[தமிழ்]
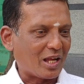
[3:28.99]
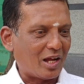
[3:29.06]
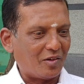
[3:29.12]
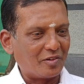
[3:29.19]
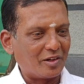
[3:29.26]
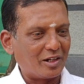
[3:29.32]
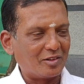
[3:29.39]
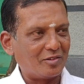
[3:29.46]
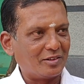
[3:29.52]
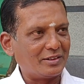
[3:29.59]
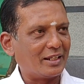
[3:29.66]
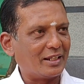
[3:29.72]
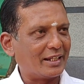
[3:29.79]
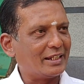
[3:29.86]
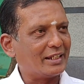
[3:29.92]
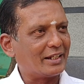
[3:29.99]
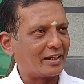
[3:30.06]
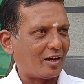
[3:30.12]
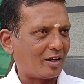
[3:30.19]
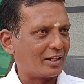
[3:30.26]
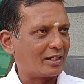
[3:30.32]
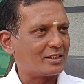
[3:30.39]
அவங்களுக்கு வந்து நிறைய
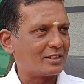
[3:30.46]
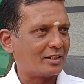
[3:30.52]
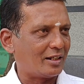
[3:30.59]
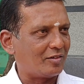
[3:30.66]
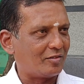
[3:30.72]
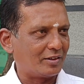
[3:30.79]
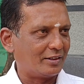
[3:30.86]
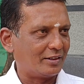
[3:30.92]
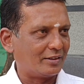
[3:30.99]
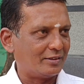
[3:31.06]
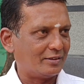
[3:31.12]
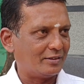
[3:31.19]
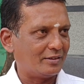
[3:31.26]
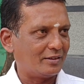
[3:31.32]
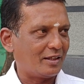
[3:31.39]
நாலெட்ஜ் எல்லாம் வந்திருக்கு